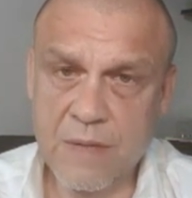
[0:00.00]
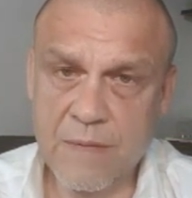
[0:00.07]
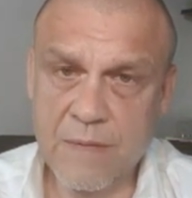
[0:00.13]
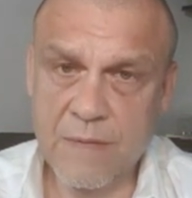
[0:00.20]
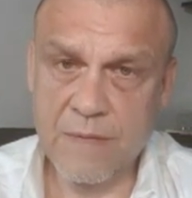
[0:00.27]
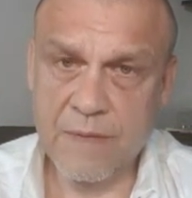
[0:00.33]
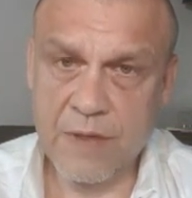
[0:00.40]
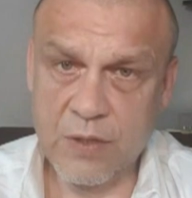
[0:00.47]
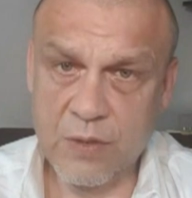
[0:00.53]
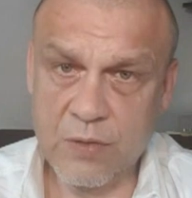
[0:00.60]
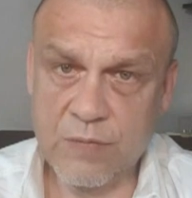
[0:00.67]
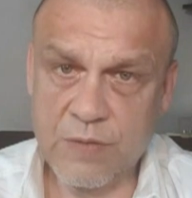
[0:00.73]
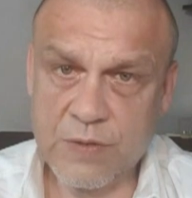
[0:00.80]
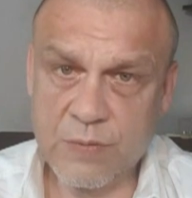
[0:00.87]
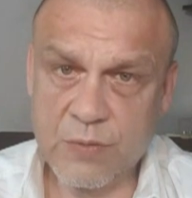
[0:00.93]
дает
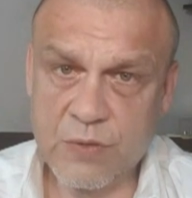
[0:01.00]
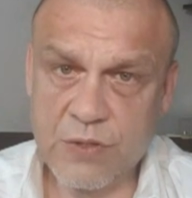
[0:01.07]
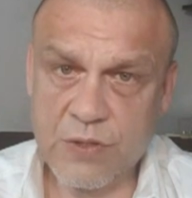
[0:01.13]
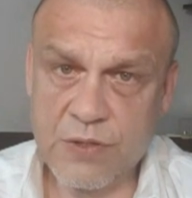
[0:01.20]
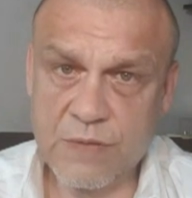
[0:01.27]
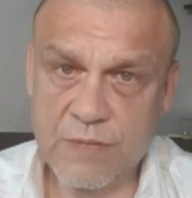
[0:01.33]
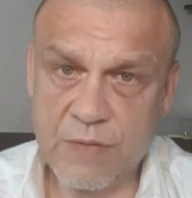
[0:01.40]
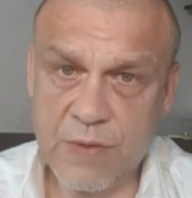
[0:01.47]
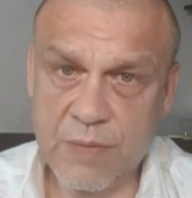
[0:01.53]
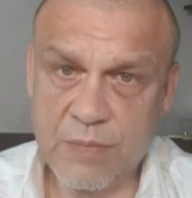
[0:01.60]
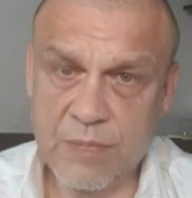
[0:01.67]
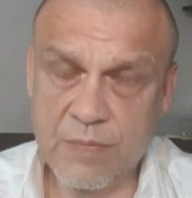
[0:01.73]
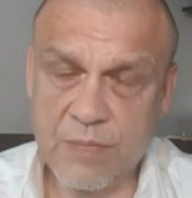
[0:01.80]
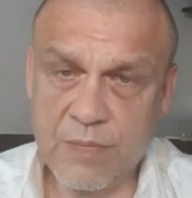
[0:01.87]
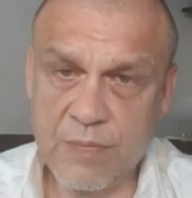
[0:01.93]
возможность вам
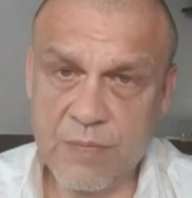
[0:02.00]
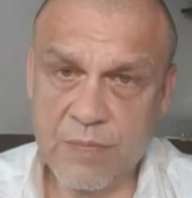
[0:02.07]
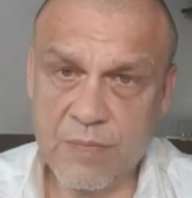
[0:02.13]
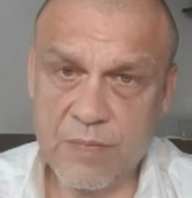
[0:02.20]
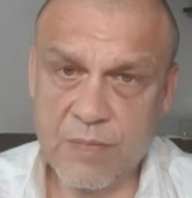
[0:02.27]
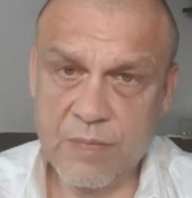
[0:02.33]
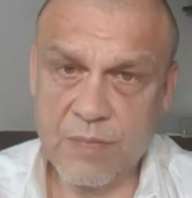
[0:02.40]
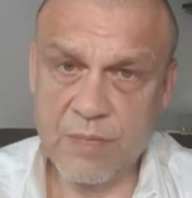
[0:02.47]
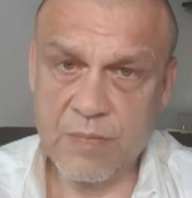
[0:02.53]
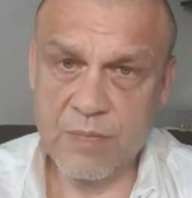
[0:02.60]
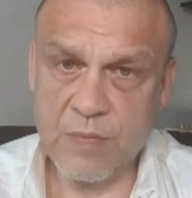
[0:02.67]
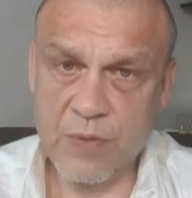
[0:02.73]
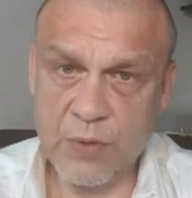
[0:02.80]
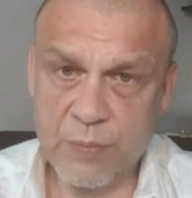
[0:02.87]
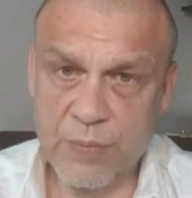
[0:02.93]

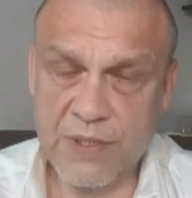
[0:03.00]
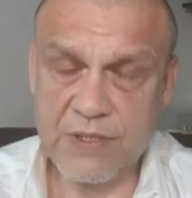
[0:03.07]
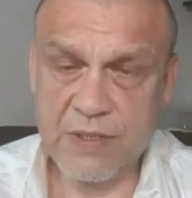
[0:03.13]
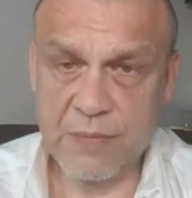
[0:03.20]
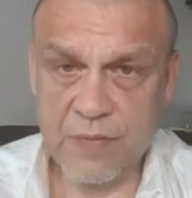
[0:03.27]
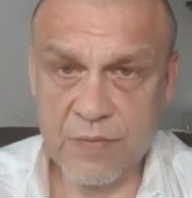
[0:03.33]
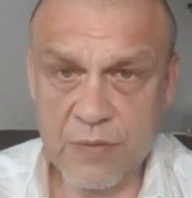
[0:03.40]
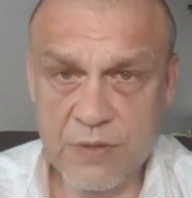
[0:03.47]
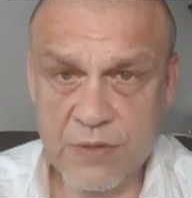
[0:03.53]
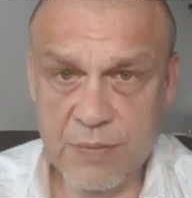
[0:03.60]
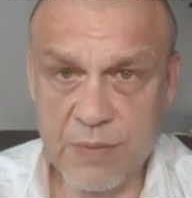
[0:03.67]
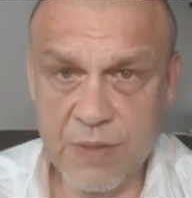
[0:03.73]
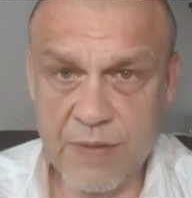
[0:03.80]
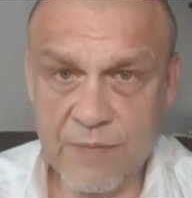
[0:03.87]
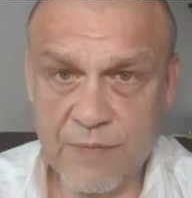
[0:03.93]
любить самого
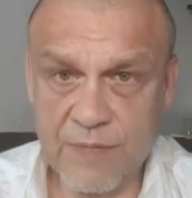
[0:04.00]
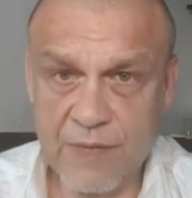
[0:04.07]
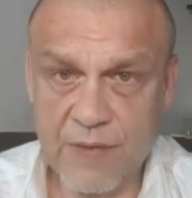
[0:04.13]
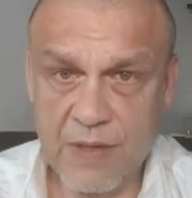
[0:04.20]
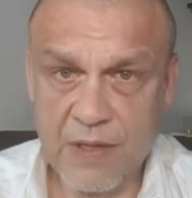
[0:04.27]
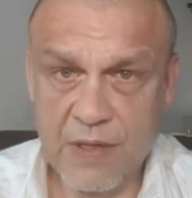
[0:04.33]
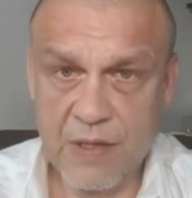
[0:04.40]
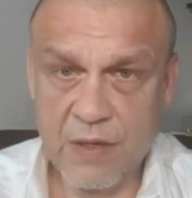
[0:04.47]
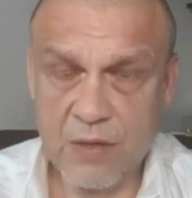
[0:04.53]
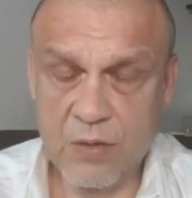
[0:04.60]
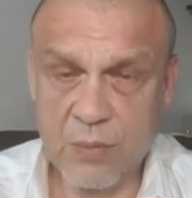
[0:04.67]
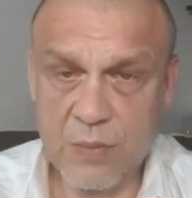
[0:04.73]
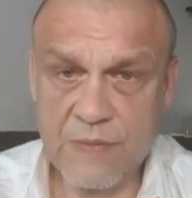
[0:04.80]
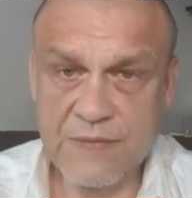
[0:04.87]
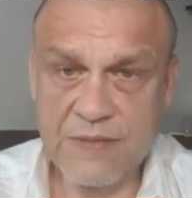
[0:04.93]
себя. Но
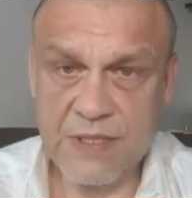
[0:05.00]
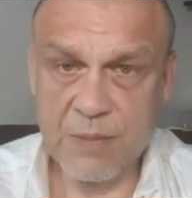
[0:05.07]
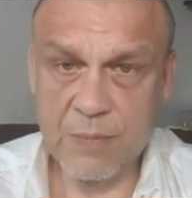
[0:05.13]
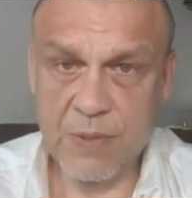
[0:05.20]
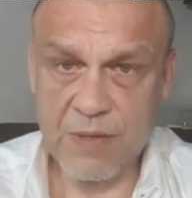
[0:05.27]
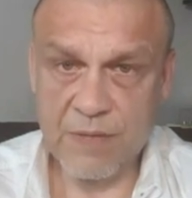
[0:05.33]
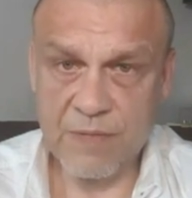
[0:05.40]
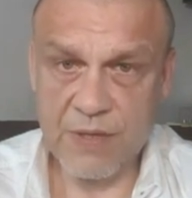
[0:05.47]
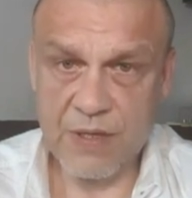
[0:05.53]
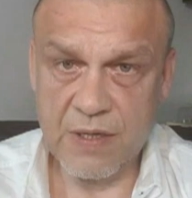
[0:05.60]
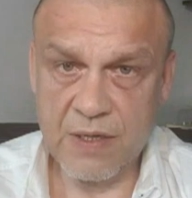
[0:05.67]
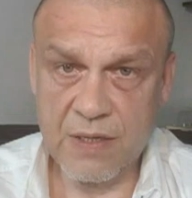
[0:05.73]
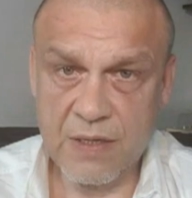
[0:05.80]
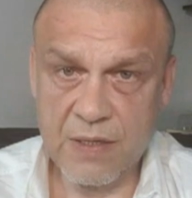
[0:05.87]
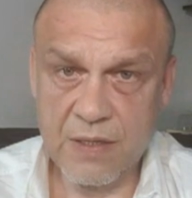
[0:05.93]
мы все привыкли.
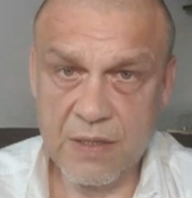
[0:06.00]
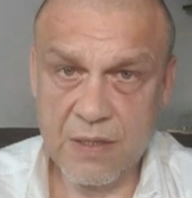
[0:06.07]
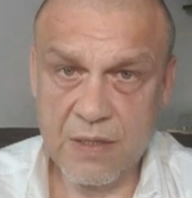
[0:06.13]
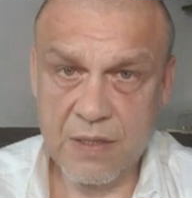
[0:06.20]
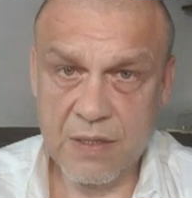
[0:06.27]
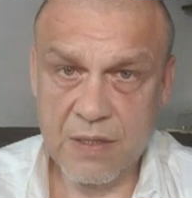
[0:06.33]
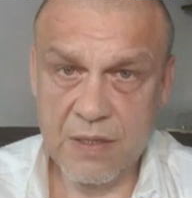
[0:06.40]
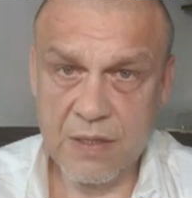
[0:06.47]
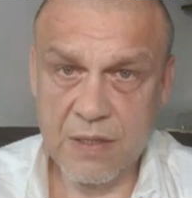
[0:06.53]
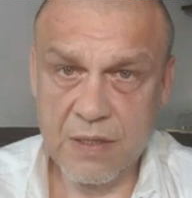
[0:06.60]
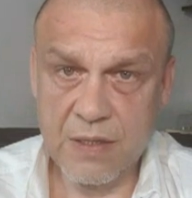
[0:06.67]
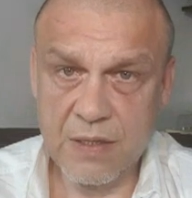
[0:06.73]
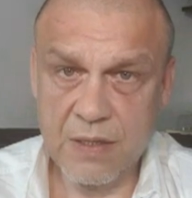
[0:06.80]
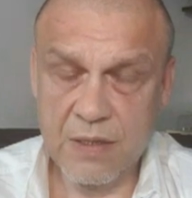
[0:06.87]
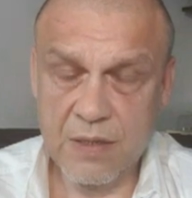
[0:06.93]

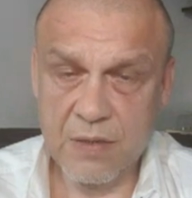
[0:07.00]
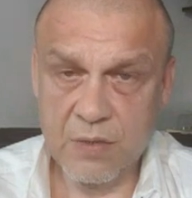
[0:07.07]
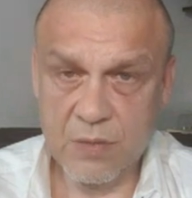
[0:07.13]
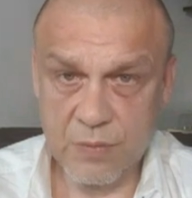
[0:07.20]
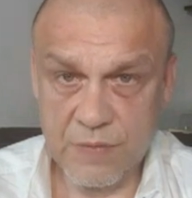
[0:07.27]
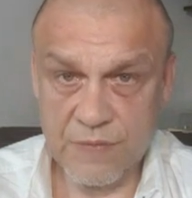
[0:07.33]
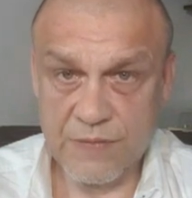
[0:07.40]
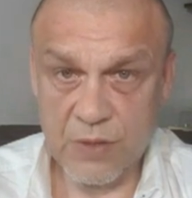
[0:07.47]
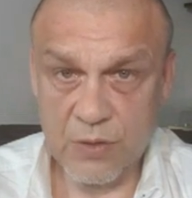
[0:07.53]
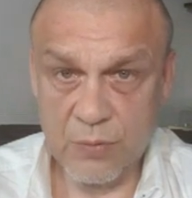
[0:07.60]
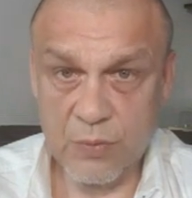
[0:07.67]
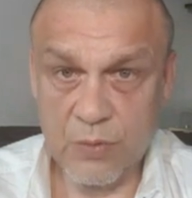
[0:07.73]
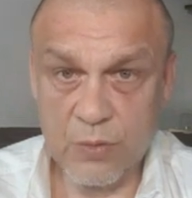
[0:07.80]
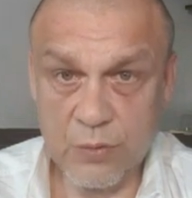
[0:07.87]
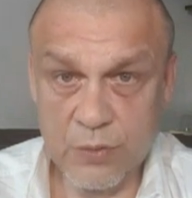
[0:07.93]
Но мы
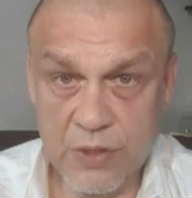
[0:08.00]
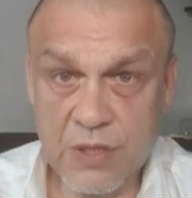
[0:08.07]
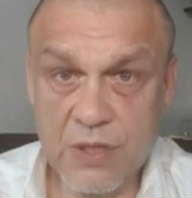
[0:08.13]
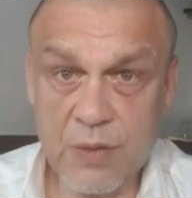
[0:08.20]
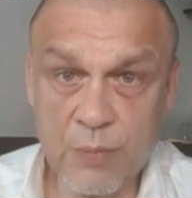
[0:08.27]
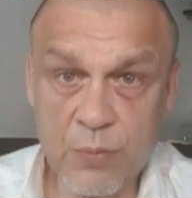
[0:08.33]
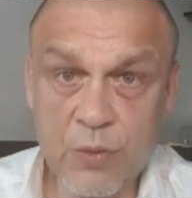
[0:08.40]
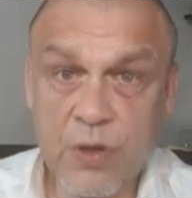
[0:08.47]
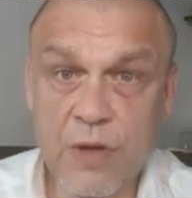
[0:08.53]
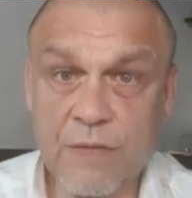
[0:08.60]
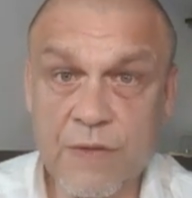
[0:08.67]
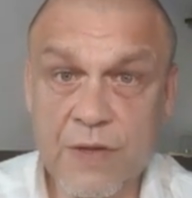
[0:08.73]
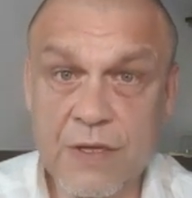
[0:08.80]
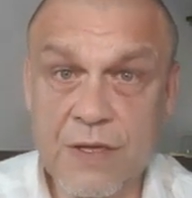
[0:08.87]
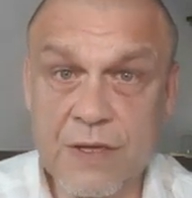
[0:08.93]
людина Бога
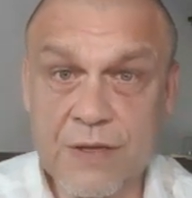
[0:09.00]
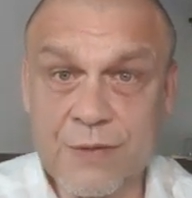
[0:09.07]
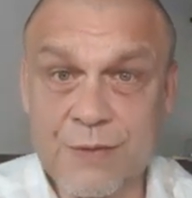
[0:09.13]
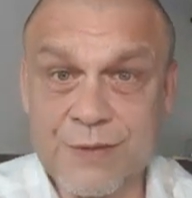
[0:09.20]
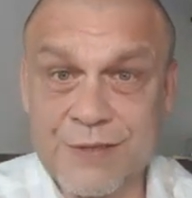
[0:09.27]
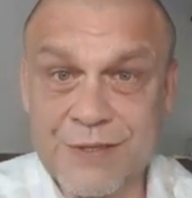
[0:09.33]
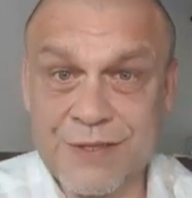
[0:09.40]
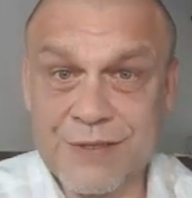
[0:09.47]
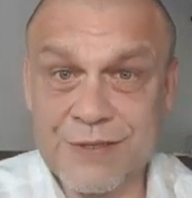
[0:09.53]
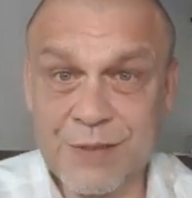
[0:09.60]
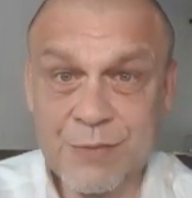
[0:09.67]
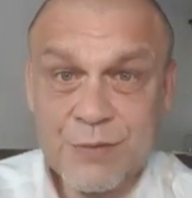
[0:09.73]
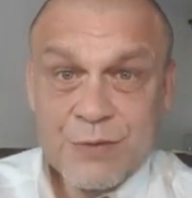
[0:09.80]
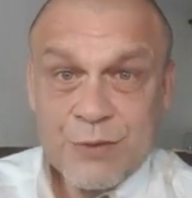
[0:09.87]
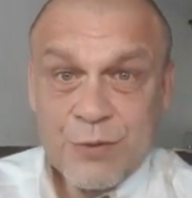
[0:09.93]
ведает. То есть это
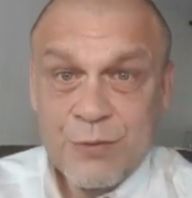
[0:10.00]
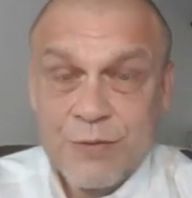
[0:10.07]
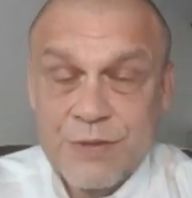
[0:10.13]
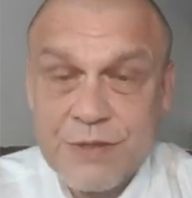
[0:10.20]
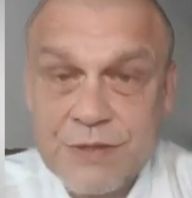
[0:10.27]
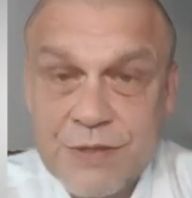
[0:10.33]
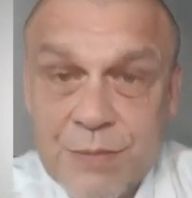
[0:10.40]
само слово, само